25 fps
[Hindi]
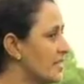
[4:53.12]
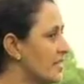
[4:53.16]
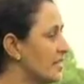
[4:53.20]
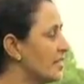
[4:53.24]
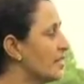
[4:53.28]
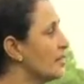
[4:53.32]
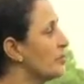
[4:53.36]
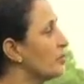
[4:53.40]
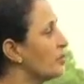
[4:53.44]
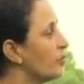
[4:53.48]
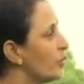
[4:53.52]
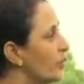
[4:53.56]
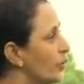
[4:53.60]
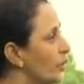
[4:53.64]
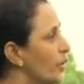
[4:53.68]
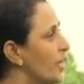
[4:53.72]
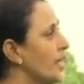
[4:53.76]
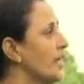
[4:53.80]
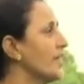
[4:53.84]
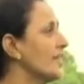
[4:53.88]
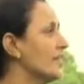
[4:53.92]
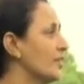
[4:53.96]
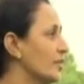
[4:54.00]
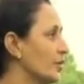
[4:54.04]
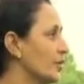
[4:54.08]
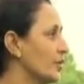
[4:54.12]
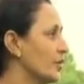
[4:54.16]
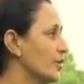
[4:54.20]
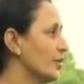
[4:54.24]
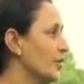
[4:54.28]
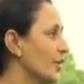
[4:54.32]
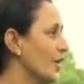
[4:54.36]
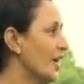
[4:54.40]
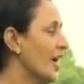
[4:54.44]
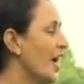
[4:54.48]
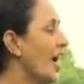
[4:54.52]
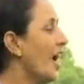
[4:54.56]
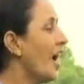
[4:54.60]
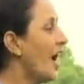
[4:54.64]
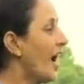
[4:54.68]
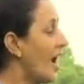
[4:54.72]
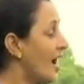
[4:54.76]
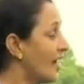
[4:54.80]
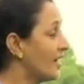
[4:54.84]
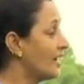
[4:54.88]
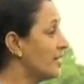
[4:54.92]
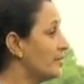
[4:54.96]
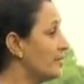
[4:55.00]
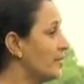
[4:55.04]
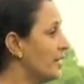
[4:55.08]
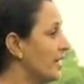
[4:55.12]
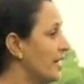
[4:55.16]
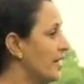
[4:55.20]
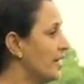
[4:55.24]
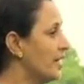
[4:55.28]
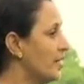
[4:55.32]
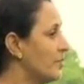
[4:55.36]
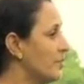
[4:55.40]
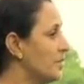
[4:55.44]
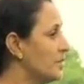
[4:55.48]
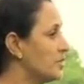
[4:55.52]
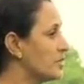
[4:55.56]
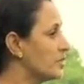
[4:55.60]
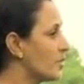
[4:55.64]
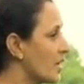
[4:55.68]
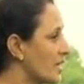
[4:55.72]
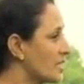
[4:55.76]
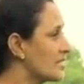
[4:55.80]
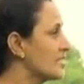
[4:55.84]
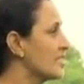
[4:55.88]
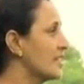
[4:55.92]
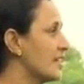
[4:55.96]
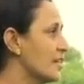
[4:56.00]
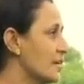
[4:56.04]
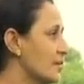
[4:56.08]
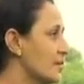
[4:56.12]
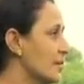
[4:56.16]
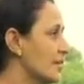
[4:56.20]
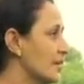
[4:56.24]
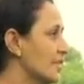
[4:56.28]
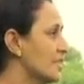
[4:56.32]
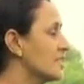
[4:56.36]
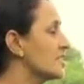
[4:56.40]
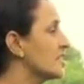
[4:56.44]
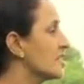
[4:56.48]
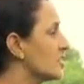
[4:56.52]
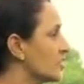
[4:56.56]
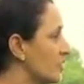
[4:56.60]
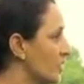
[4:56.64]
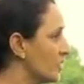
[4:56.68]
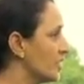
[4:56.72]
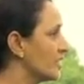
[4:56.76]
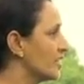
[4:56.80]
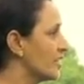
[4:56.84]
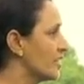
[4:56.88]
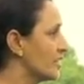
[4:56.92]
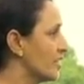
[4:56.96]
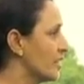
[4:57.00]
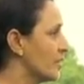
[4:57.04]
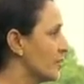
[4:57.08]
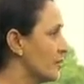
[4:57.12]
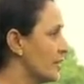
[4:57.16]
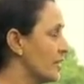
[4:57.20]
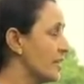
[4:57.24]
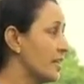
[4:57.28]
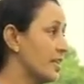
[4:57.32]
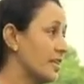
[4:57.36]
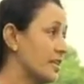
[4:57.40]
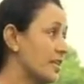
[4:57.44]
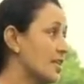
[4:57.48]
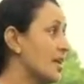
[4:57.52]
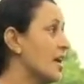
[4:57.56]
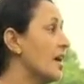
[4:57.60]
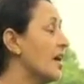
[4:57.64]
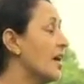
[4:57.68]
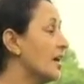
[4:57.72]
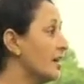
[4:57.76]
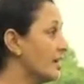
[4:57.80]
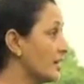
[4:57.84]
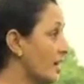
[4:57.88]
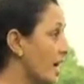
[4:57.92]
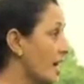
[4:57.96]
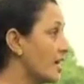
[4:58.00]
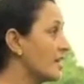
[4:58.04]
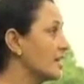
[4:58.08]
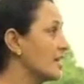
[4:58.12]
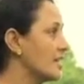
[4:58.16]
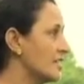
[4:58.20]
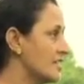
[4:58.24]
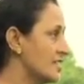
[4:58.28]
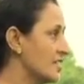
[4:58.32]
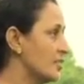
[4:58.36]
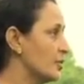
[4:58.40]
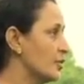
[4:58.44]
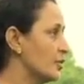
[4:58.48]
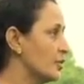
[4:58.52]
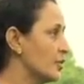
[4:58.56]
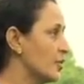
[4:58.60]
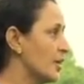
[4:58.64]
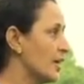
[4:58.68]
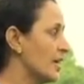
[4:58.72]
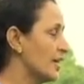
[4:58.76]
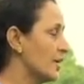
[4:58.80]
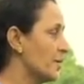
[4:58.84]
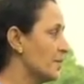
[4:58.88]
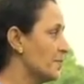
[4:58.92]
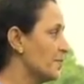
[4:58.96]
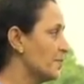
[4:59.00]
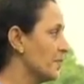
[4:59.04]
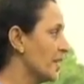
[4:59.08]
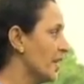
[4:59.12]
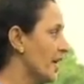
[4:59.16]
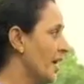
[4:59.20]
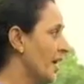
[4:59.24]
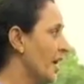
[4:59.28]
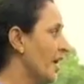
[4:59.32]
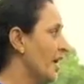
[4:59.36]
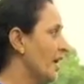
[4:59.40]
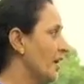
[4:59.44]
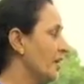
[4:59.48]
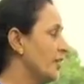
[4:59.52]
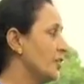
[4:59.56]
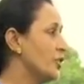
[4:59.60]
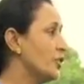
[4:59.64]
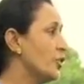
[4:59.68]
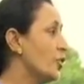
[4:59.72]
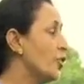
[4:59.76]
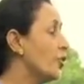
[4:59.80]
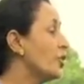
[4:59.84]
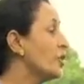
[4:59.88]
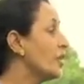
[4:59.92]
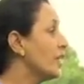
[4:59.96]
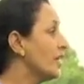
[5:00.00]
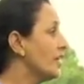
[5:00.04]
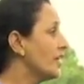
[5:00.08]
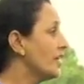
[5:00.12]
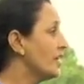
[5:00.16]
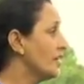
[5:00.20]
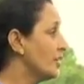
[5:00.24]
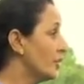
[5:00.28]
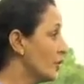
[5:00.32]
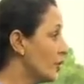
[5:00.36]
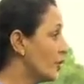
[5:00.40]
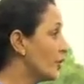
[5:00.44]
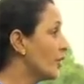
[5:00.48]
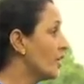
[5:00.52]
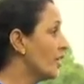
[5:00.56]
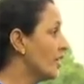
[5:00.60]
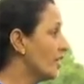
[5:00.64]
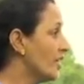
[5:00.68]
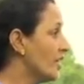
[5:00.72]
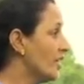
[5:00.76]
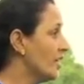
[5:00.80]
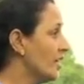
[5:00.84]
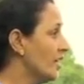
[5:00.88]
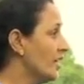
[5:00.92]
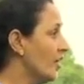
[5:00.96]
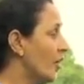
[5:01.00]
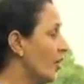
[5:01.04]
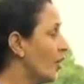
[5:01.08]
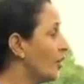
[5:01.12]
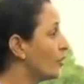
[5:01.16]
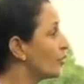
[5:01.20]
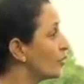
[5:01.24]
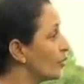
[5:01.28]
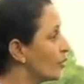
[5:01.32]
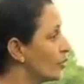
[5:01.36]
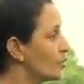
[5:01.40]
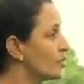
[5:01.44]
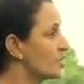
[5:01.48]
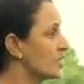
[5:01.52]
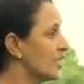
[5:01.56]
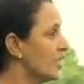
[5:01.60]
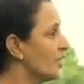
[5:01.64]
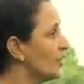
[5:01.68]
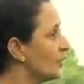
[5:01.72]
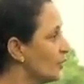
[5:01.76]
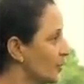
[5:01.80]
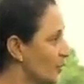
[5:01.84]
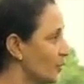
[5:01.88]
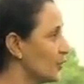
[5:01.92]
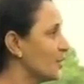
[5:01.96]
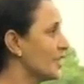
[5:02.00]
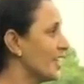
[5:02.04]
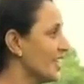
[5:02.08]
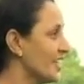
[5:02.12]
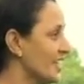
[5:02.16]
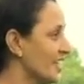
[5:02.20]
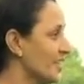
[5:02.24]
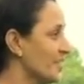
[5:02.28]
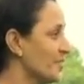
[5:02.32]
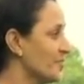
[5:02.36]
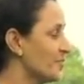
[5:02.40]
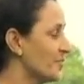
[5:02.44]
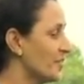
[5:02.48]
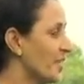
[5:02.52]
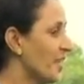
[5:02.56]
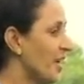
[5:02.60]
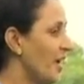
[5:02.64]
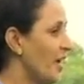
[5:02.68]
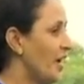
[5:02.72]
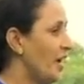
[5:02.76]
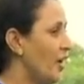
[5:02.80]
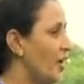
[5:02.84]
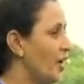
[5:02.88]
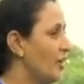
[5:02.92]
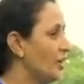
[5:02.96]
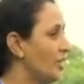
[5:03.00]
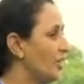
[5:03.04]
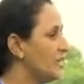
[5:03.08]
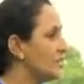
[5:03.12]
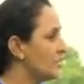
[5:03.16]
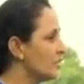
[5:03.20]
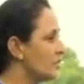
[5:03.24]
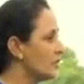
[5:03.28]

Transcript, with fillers: से लेकर बूढ़े तक को आगे बढ़ाने में स्वास्थ्य के प्रति सचेत करने में कितना कारगर सिद्ध हुआ है योग रही योग करिए और रोग से दूर रहिए और